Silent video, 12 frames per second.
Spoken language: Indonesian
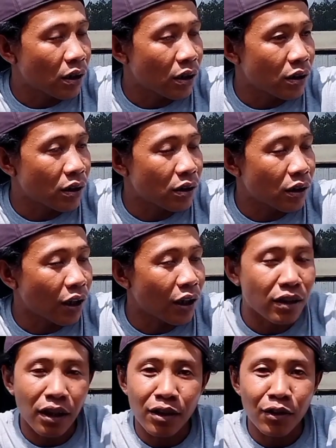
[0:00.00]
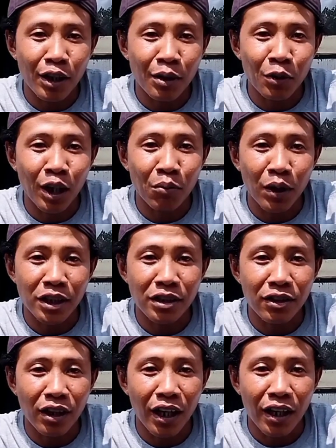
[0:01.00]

Ya, angkatan 2016 itu lah.